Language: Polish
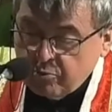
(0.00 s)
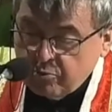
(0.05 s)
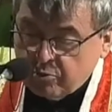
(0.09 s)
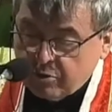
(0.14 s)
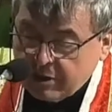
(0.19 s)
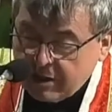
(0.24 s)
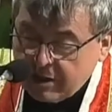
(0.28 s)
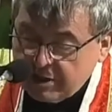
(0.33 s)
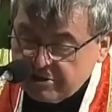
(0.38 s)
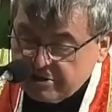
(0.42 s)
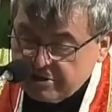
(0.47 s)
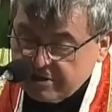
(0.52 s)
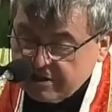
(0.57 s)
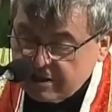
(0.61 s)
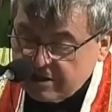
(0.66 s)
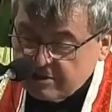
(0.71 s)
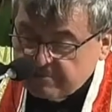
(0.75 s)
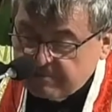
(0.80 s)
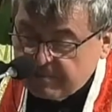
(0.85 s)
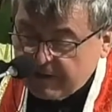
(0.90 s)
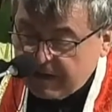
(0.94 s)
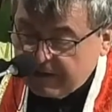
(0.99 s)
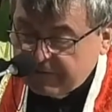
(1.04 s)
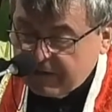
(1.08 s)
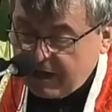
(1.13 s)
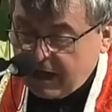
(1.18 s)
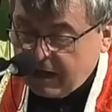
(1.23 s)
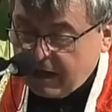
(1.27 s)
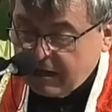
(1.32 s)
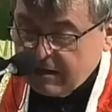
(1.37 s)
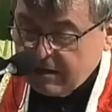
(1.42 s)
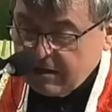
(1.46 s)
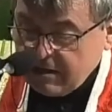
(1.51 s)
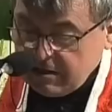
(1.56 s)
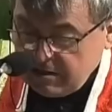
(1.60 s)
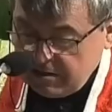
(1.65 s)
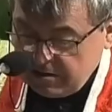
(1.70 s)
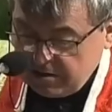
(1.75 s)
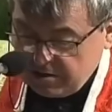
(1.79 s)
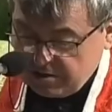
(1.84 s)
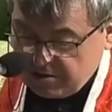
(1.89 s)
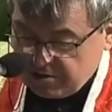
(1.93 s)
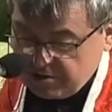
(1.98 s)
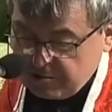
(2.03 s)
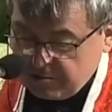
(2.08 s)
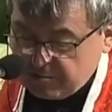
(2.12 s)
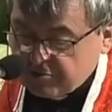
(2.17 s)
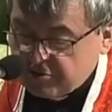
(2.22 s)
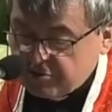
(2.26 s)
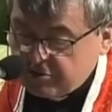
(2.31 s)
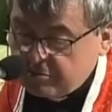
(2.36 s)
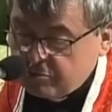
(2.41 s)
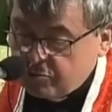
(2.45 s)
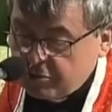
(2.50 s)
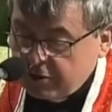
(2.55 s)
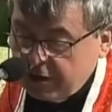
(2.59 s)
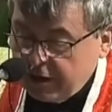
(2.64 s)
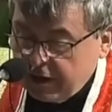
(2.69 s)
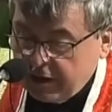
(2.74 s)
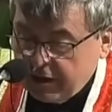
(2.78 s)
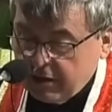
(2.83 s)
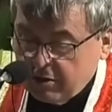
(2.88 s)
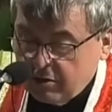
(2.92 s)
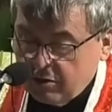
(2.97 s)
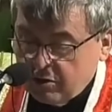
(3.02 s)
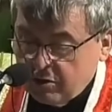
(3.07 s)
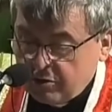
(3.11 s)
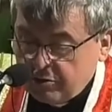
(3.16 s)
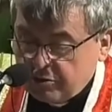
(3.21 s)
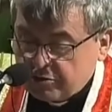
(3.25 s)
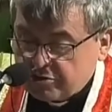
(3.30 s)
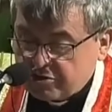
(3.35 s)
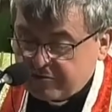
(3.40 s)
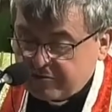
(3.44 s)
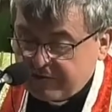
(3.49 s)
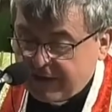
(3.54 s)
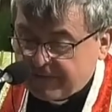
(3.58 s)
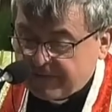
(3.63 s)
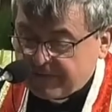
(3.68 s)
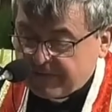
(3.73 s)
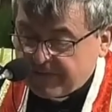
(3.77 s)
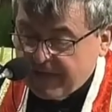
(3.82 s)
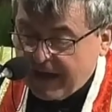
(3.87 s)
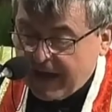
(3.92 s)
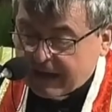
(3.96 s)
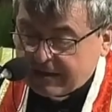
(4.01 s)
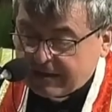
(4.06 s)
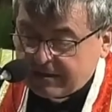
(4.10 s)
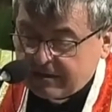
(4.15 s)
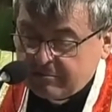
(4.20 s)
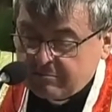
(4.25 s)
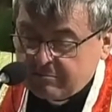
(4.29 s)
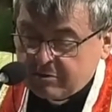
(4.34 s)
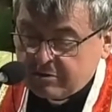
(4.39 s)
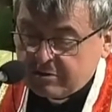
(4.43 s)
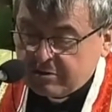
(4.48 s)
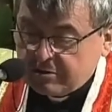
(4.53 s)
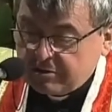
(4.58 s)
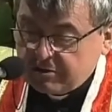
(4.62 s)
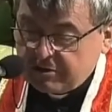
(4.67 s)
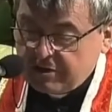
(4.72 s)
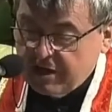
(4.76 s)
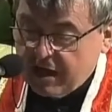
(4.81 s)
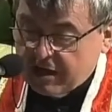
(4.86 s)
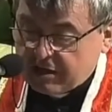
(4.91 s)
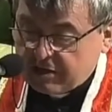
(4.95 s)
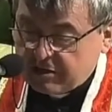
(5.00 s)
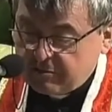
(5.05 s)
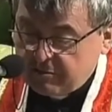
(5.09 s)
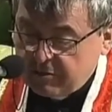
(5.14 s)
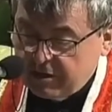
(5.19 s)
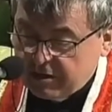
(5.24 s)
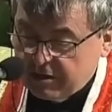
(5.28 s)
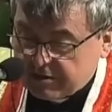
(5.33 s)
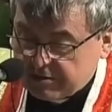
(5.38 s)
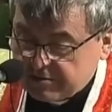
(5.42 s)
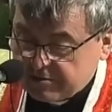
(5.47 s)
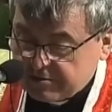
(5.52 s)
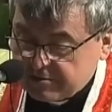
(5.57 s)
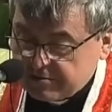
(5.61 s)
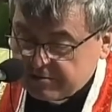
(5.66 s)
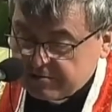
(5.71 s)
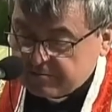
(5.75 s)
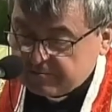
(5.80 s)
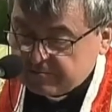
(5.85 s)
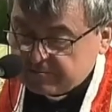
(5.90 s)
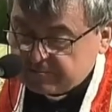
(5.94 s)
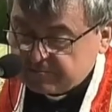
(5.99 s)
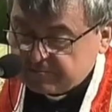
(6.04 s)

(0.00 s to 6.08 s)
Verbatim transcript: Pokora dziecka sprawia, że przyjmuje ono świat takim, jakim jest.